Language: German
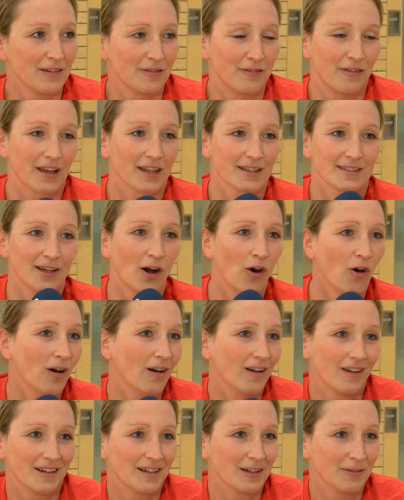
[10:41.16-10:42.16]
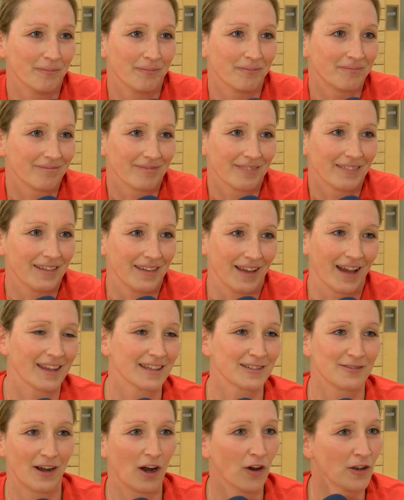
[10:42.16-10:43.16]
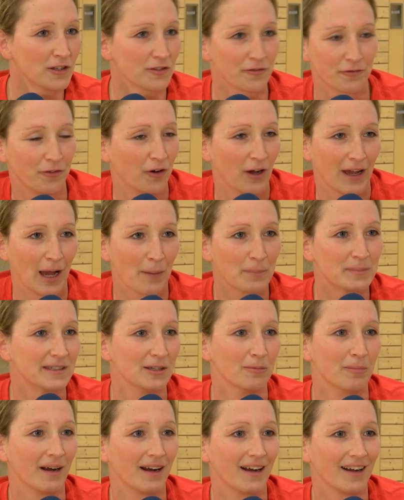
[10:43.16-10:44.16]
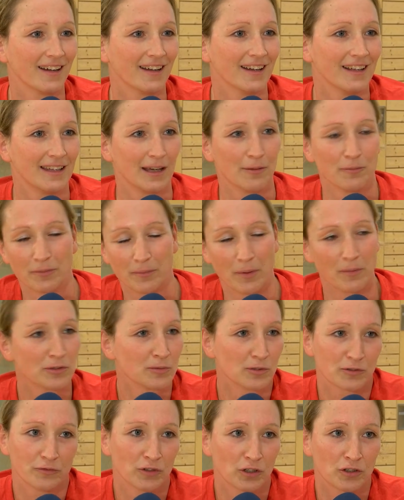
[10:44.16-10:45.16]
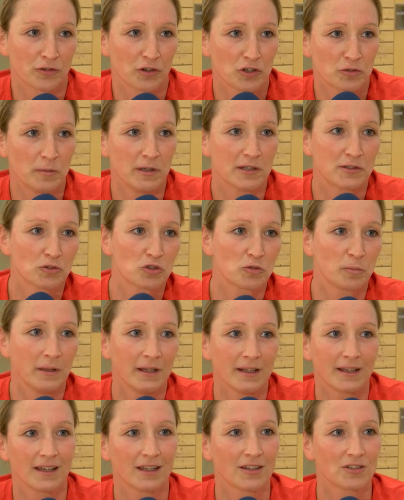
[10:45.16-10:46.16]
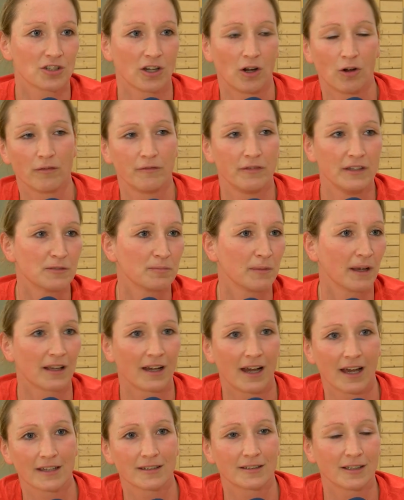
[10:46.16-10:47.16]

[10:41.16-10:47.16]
war das auch, ähm, ja, das war auch nicht vorher absehbar. Da, man muss wirklich von Spiel zu Spiel gehen, schauen, wie ist man gerade